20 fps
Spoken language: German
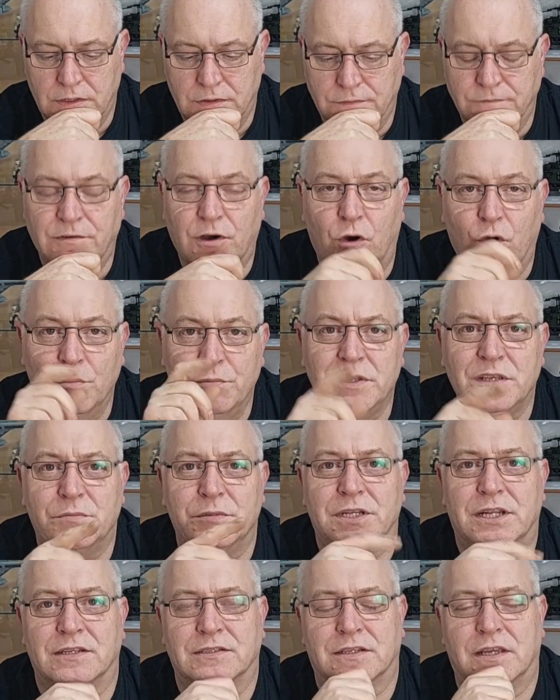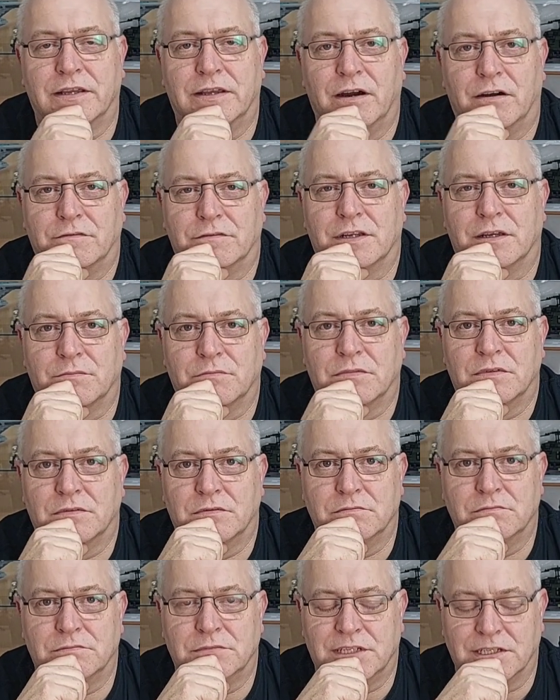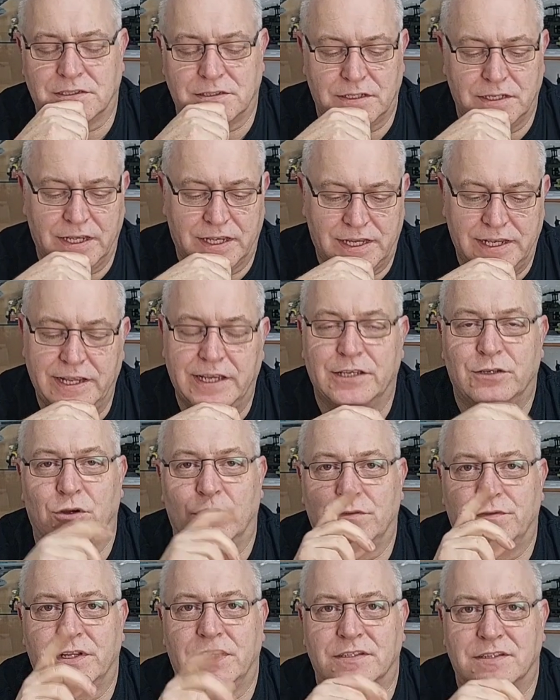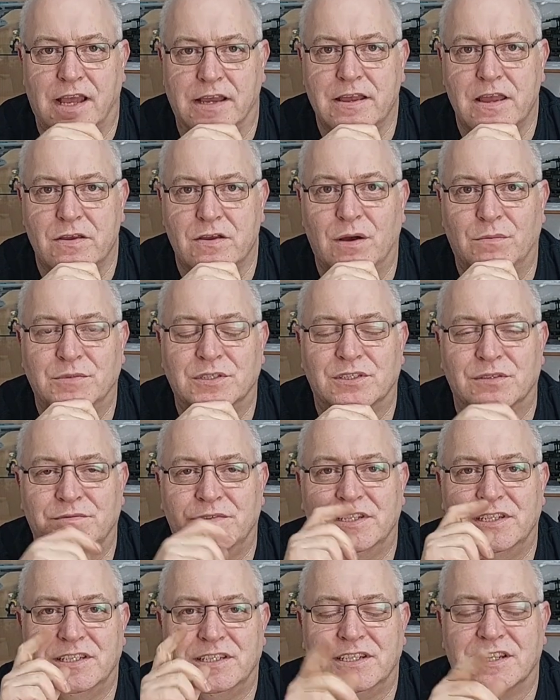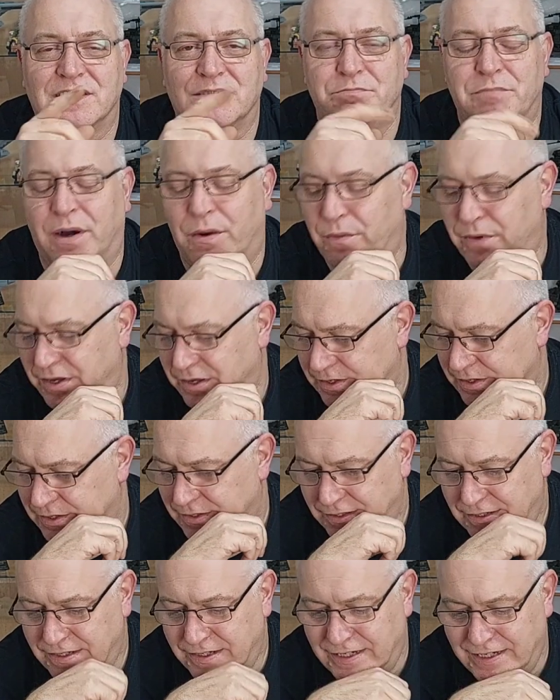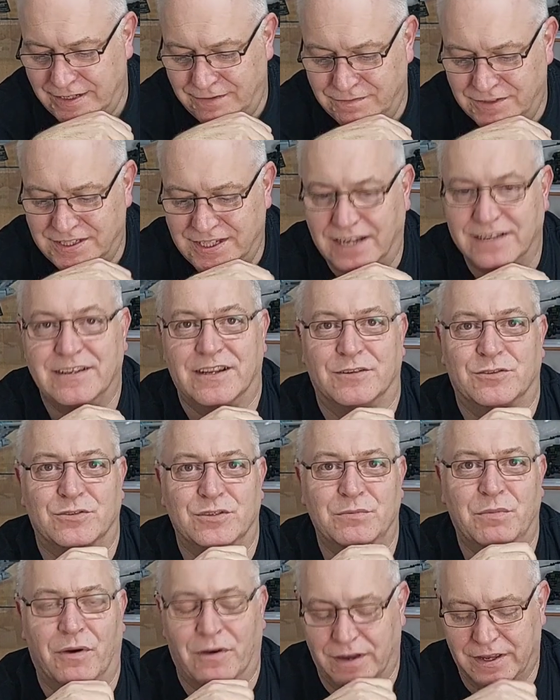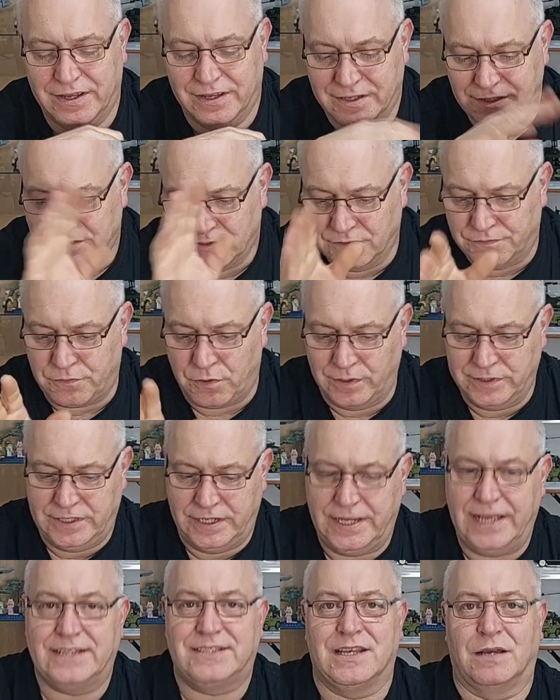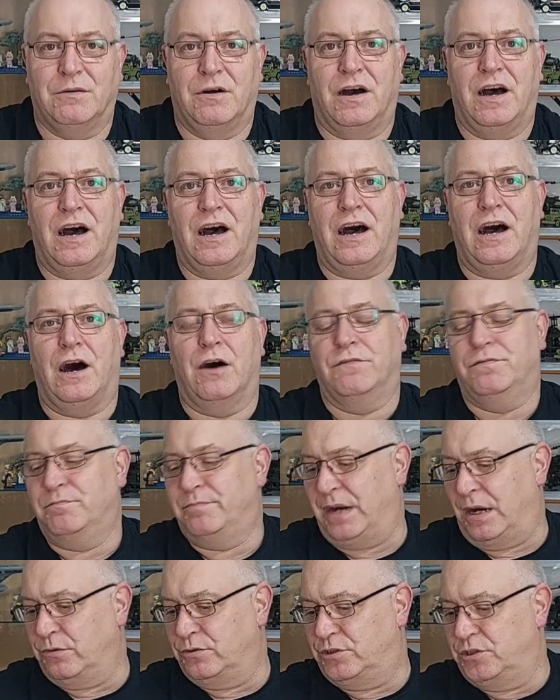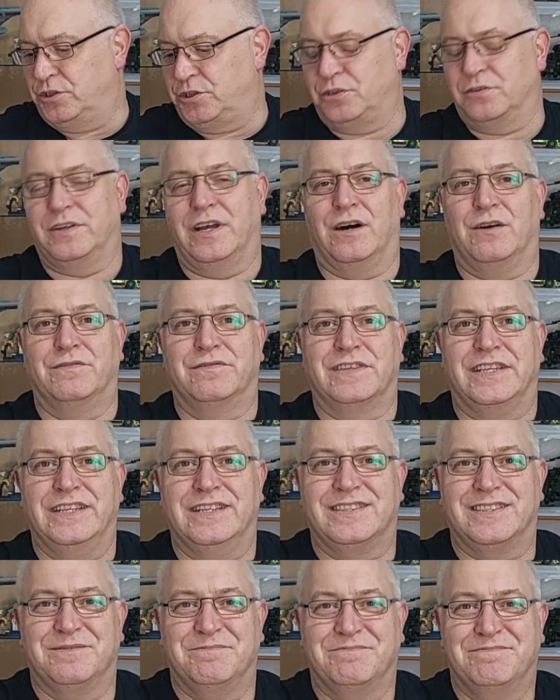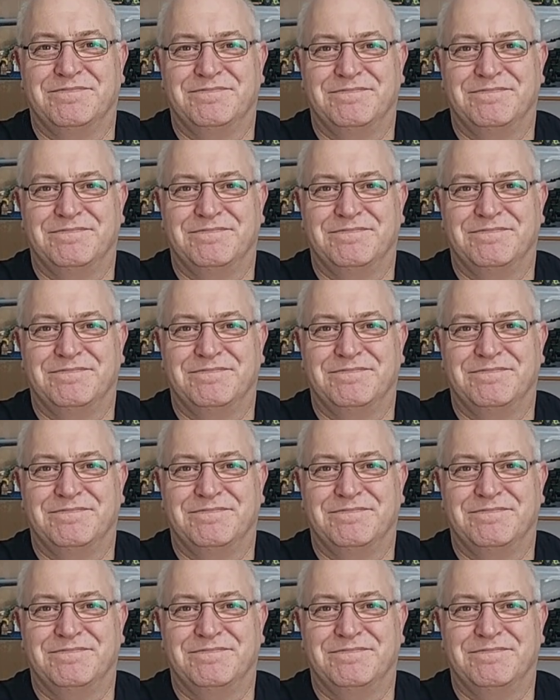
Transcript: Warum ich mir das gekauft habe, das erkläre ich euch, wenn das angekommen ist und wenn nicht, das Bau. Reden wir dann darüber. So, Freunde, jetzt aber auf den Bautisch oder auf geht's.